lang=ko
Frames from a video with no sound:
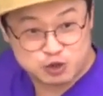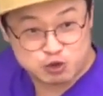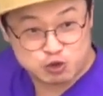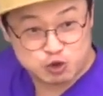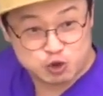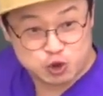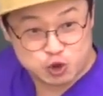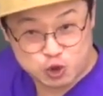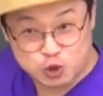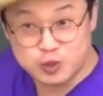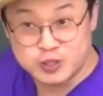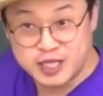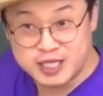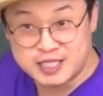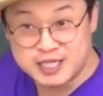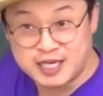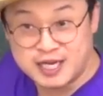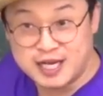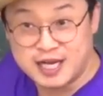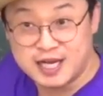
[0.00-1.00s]
수.
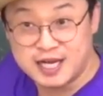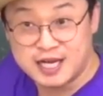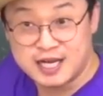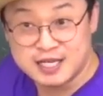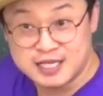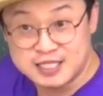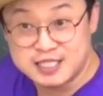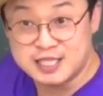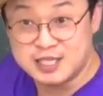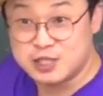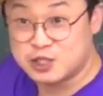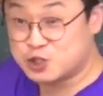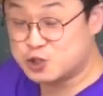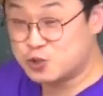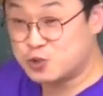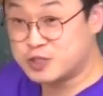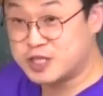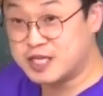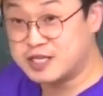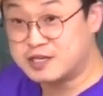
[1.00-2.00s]
수동태잖아. 그지?
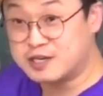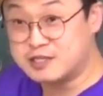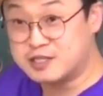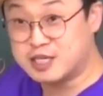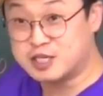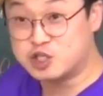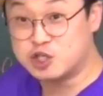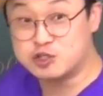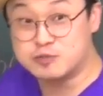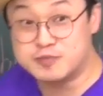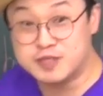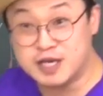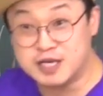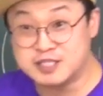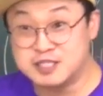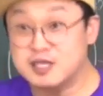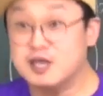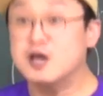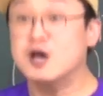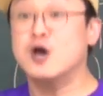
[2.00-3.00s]
수동태니까 어떻게 쳐주면
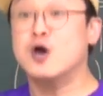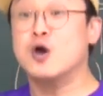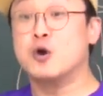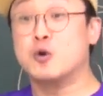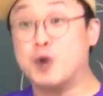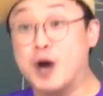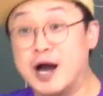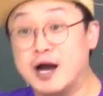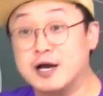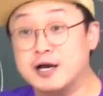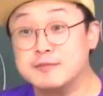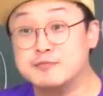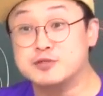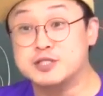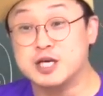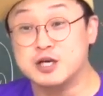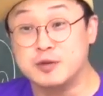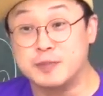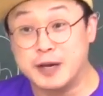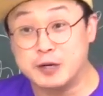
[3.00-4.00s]
되겠어?
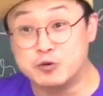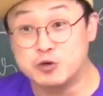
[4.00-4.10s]
과거분사로